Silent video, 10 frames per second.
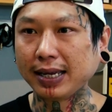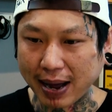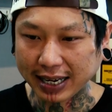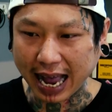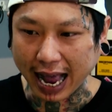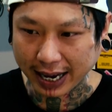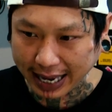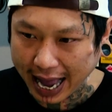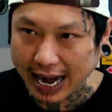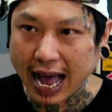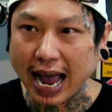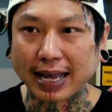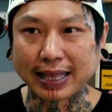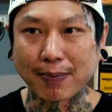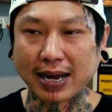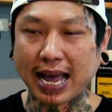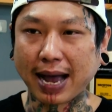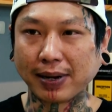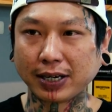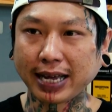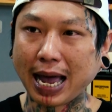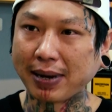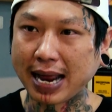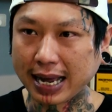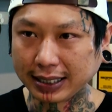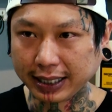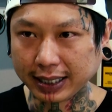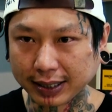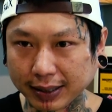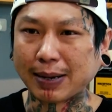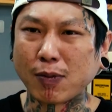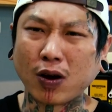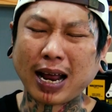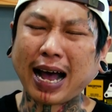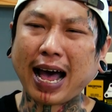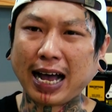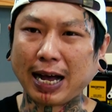บางอย่างก็แก้ได้แต่บางอย่างมันก็แก้ไม่ได้จริงๆอย่ามองราคา